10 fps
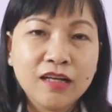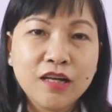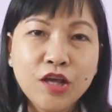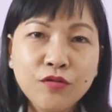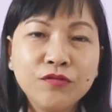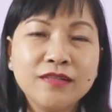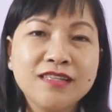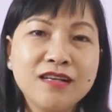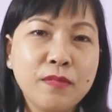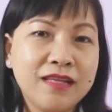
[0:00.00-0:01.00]
nếu
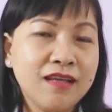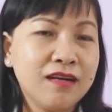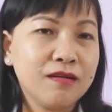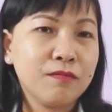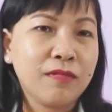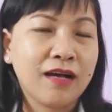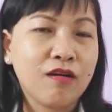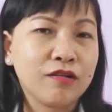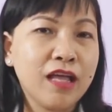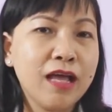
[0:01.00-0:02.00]
như bệnh nhân mà
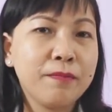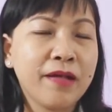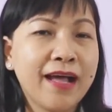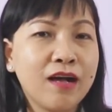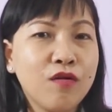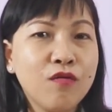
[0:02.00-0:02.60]
còn thêm ăn